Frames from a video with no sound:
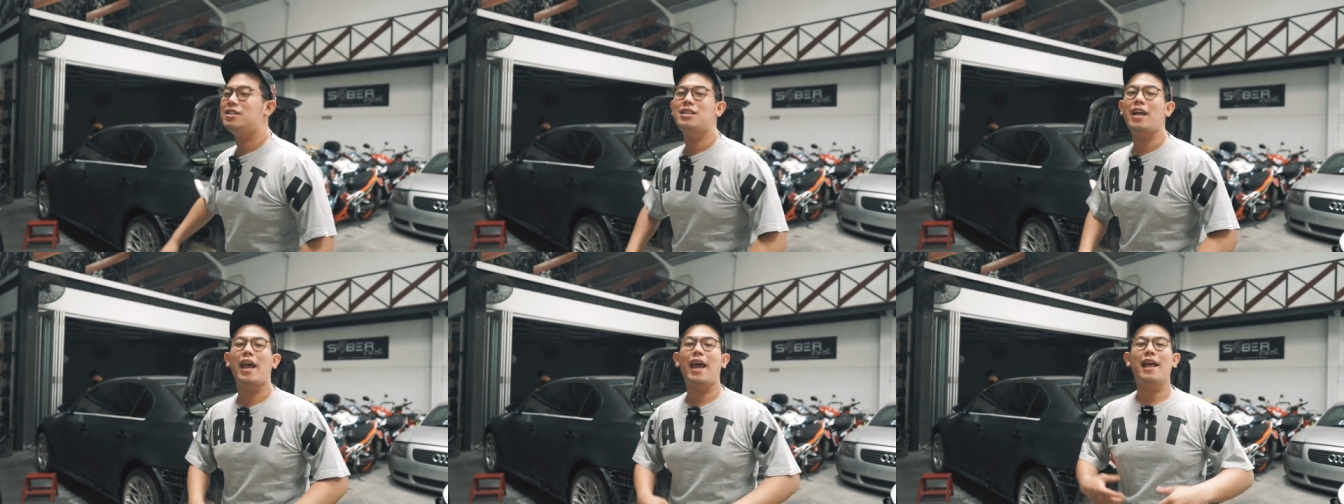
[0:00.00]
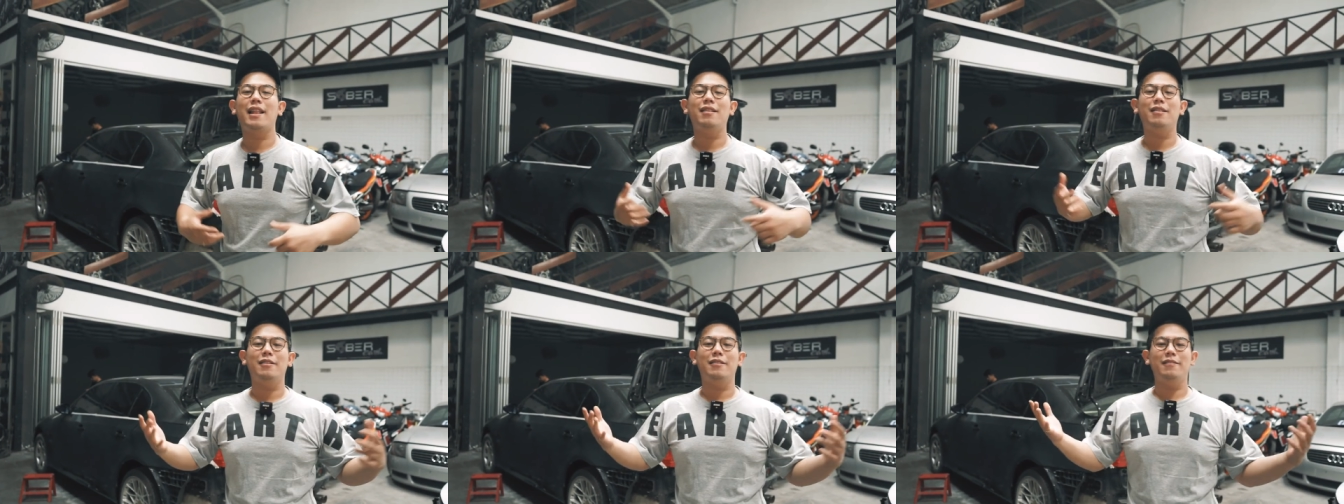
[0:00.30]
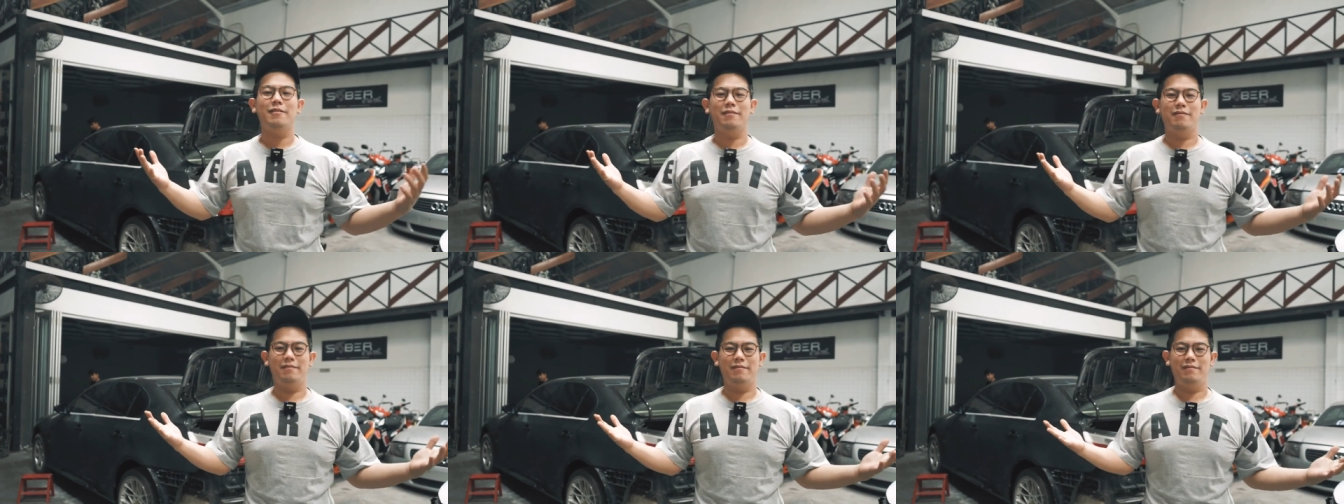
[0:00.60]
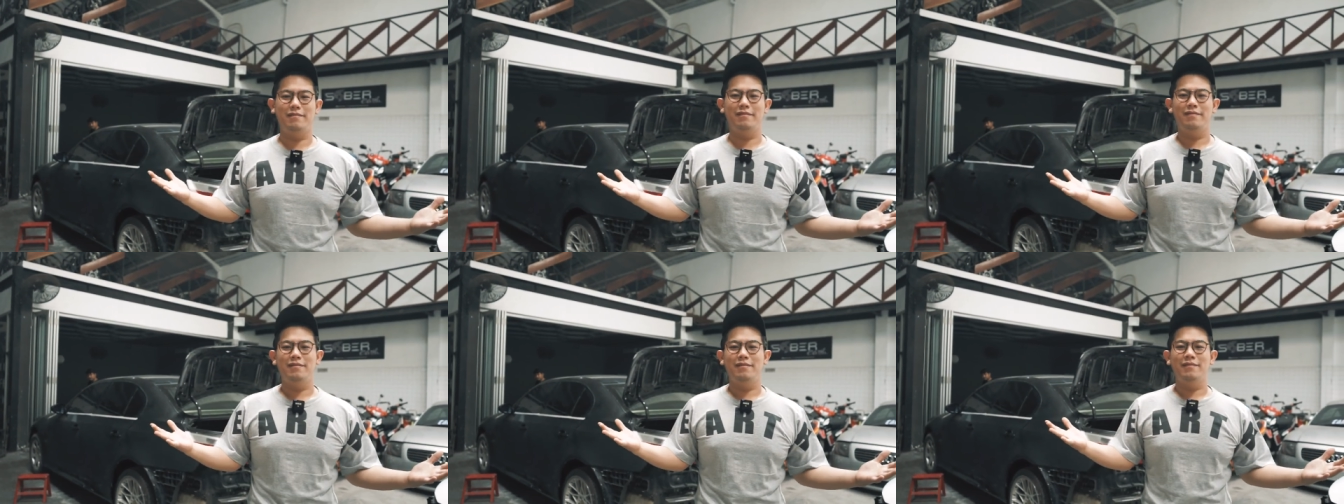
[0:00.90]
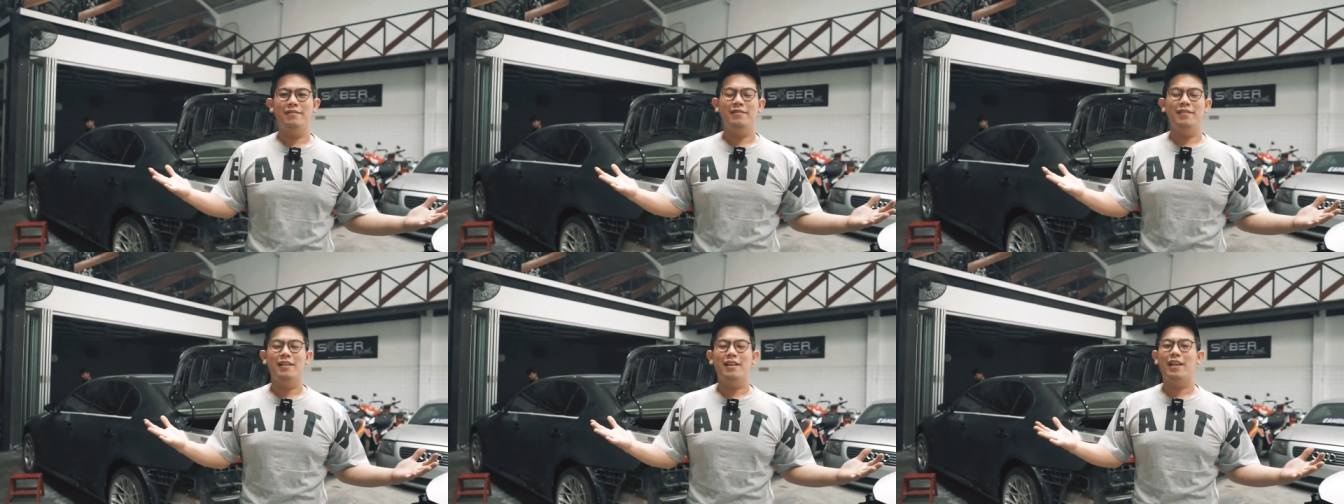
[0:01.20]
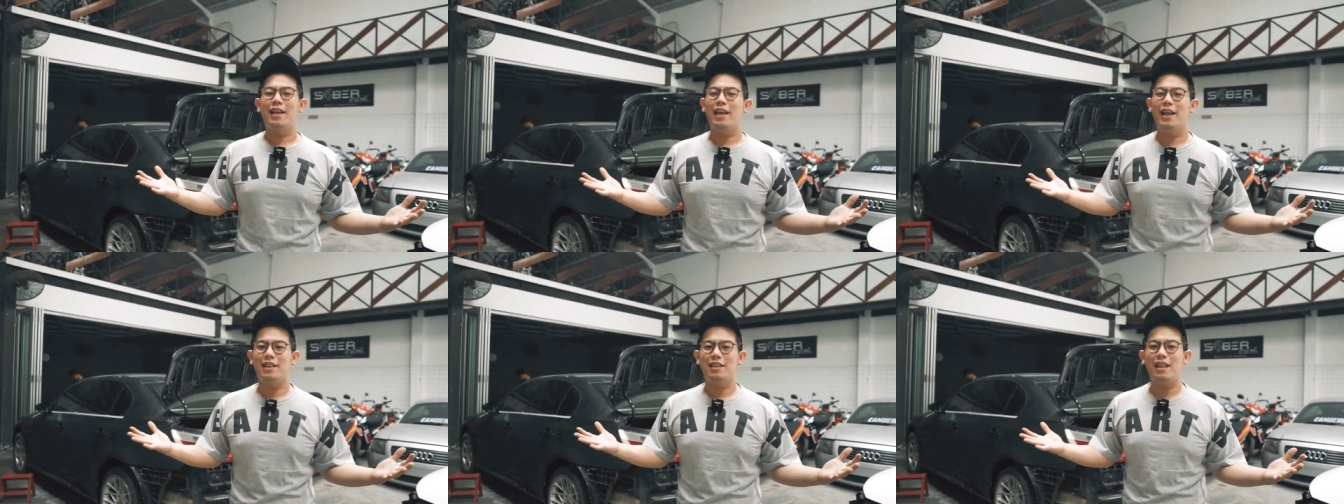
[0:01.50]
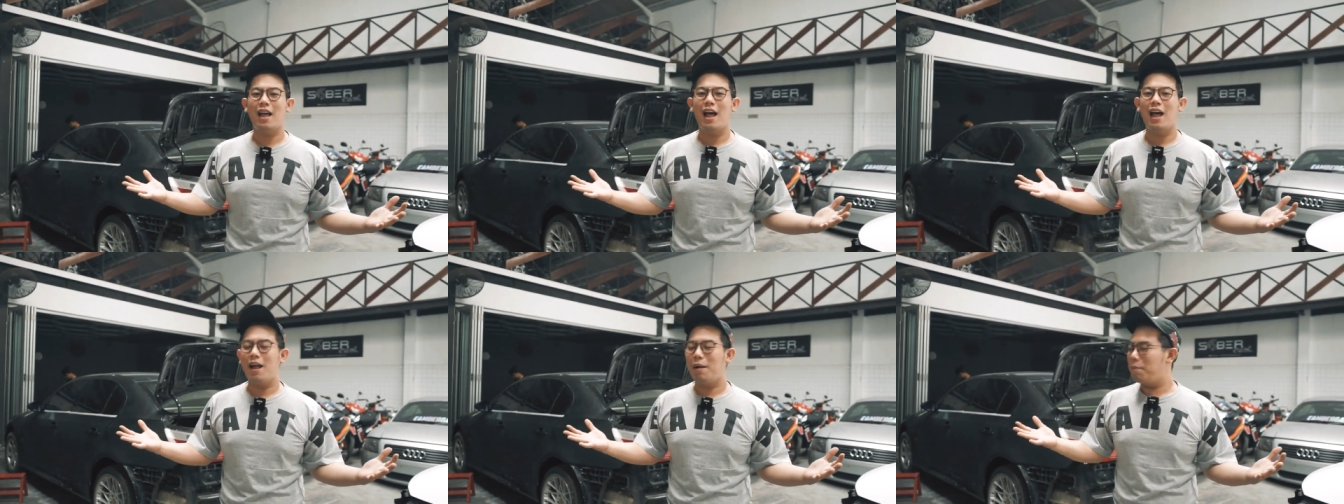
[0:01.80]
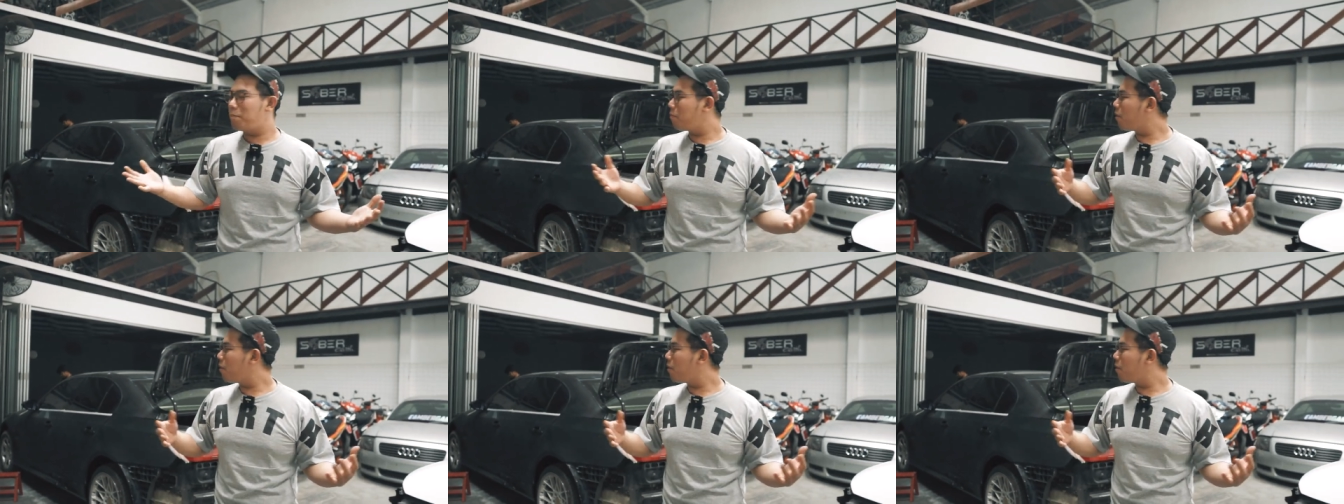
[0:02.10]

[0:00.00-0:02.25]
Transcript: cat, kita